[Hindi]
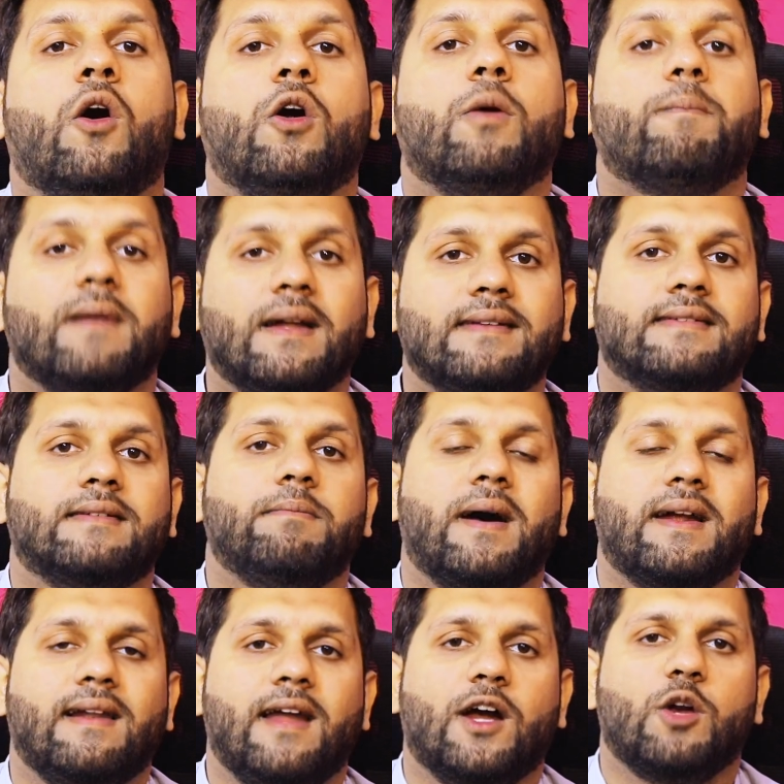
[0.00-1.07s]
और प्लस
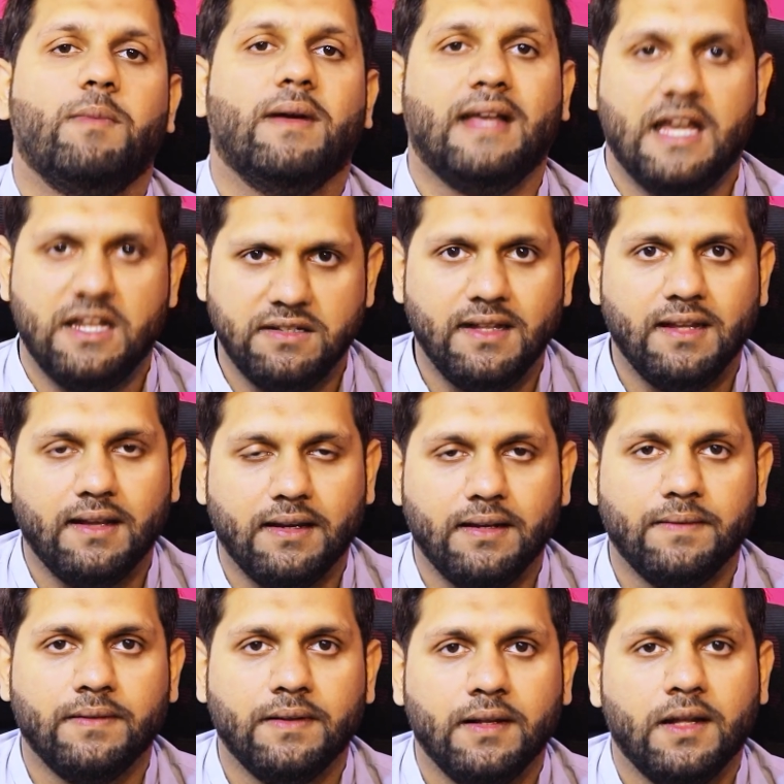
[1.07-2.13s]
12 लाख रुपए कैश देंगे
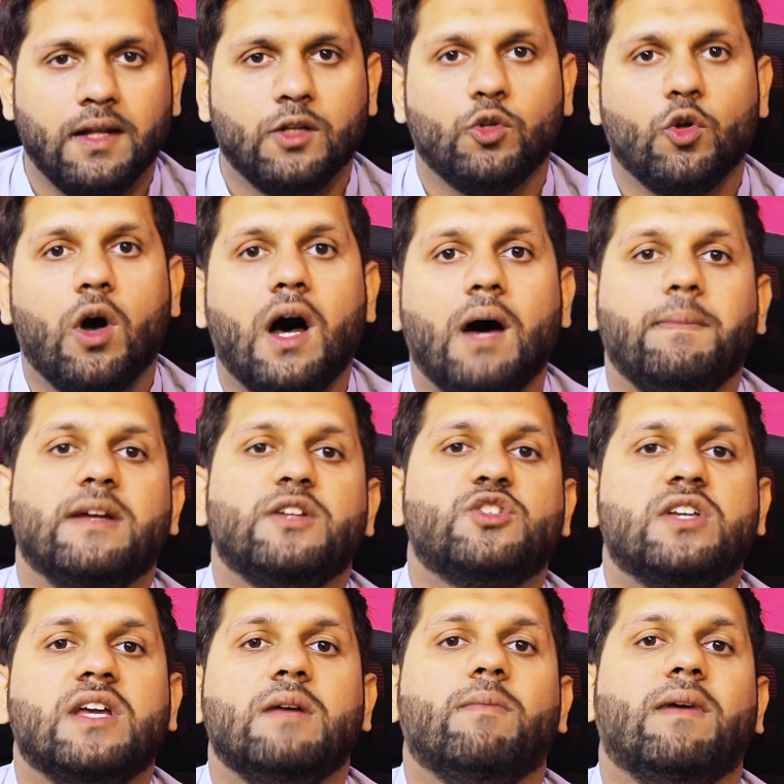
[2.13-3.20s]
तो आप एक
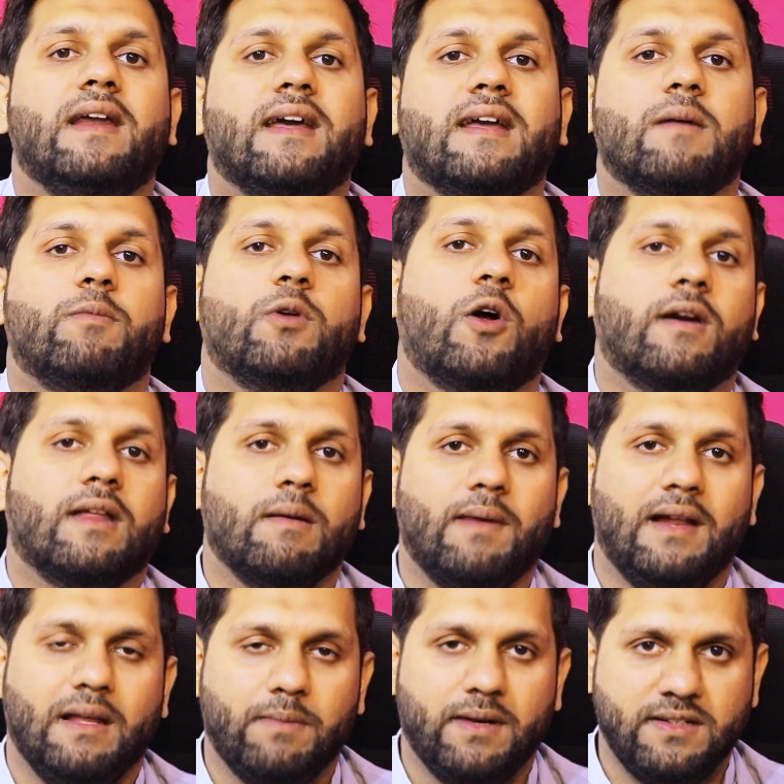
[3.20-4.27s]
छः मरले के प्लॉट के
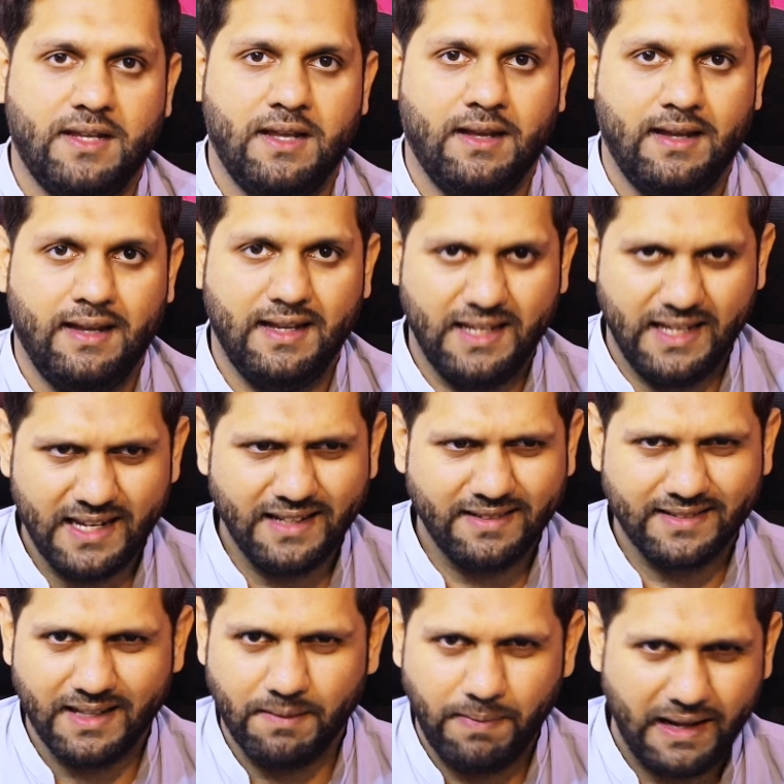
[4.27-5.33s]
मालिक बन जाएंगे ईद से